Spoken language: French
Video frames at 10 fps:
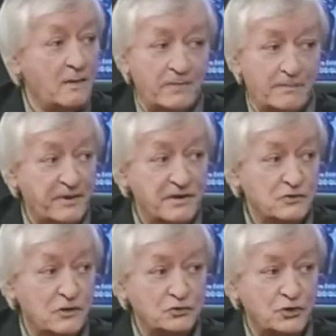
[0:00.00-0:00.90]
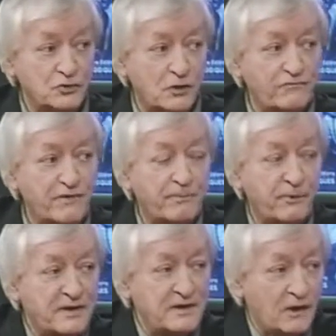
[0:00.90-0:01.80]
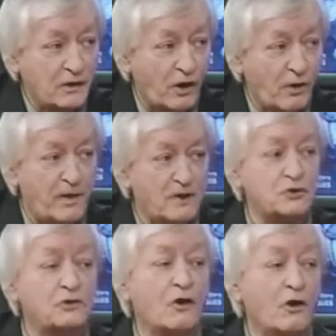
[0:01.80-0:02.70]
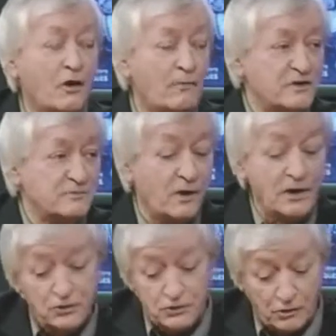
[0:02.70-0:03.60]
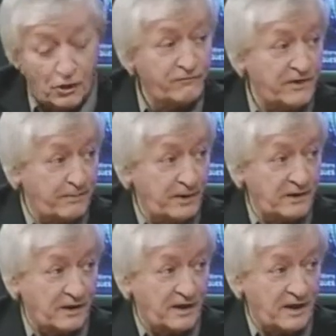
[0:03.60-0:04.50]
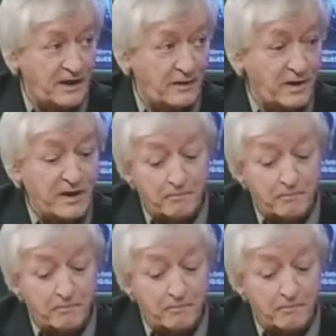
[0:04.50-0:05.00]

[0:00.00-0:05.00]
Mais personne, je, ne fais pas lire le roman, je ne recommence pas, je ne reviens pas en arrière à la main.